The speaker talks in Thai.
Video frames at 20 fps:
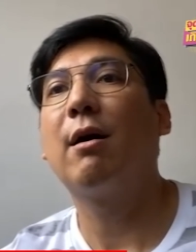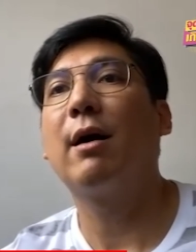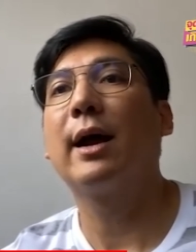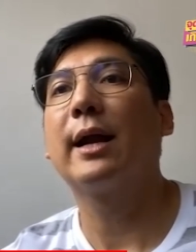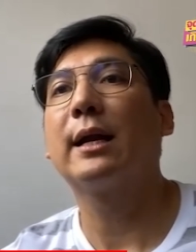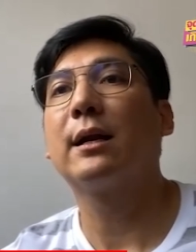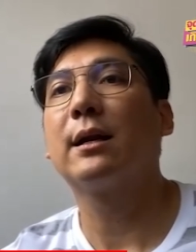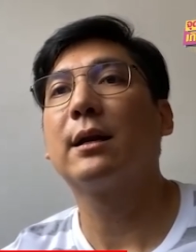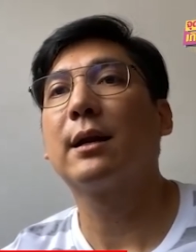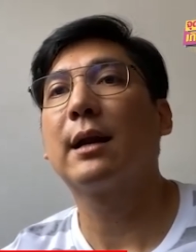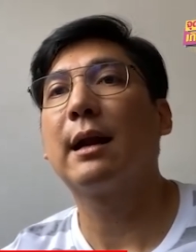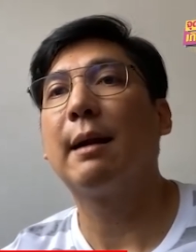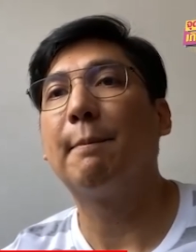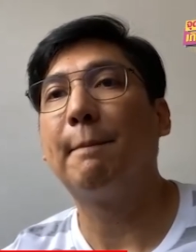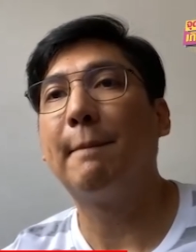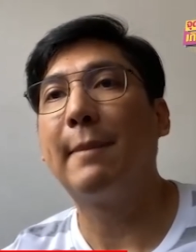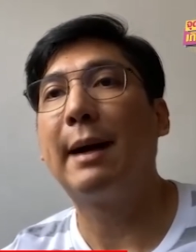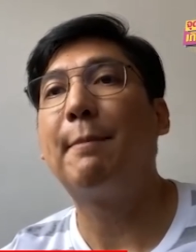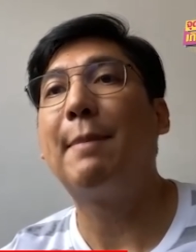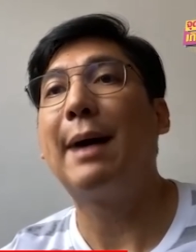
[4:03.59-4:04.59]
รกลับ
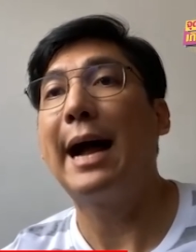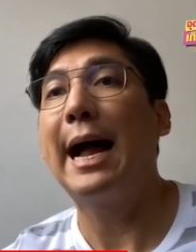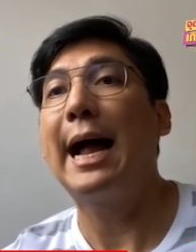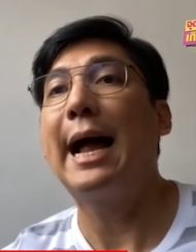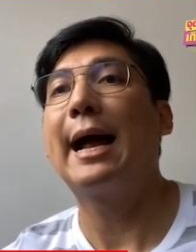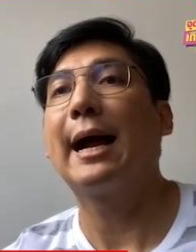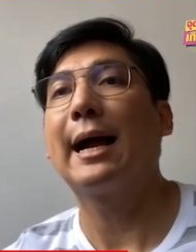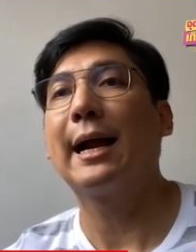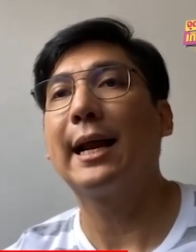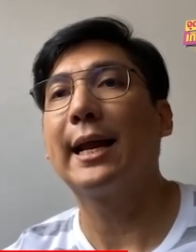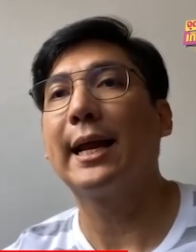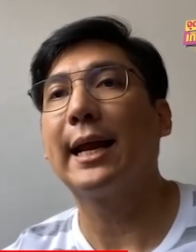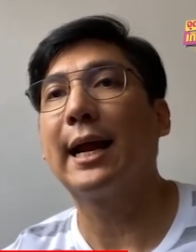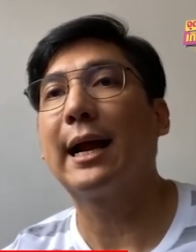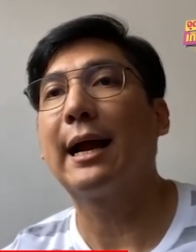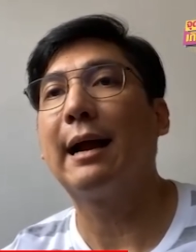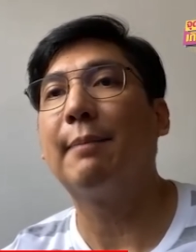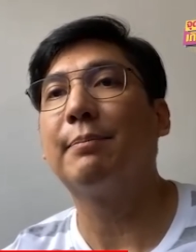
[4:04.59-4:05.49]
มาบ้างอะไรนะค